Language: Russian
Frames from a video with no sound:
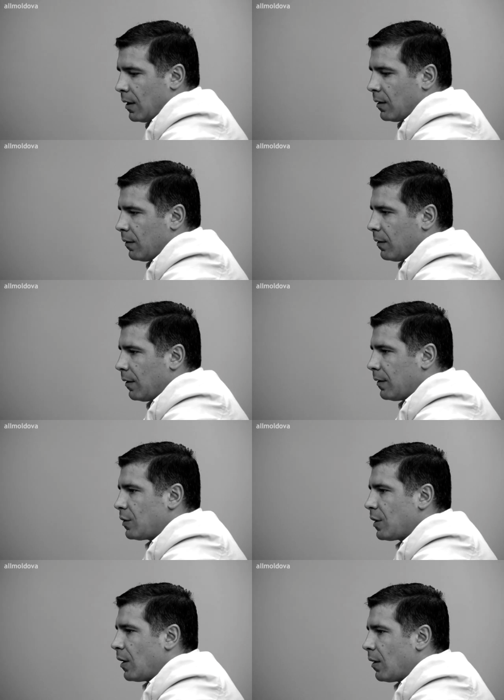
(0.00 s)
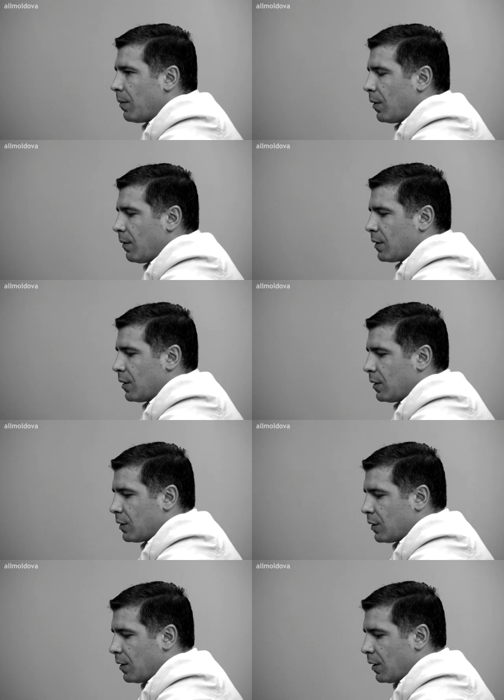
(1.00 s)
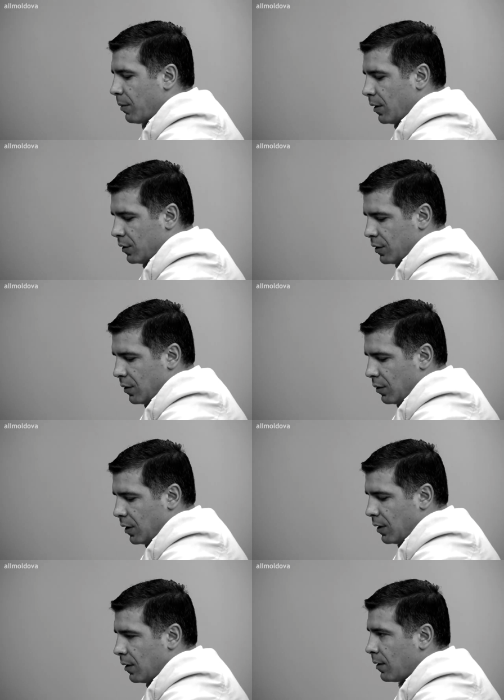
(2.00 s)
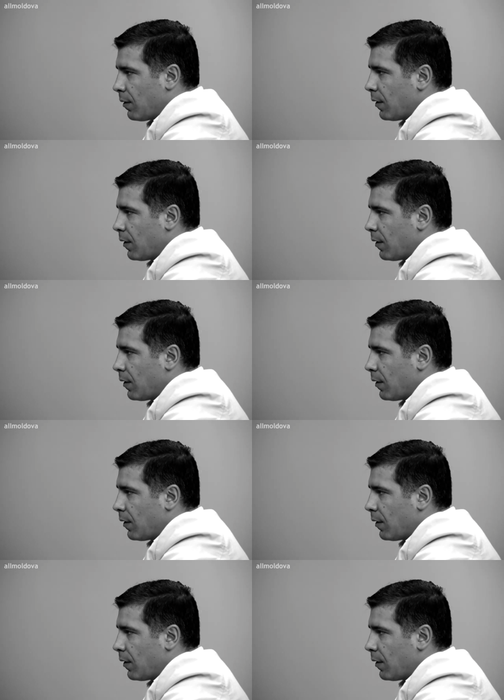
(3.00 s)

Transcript: Как изначально было ваше отношение к приглашению Хидинга в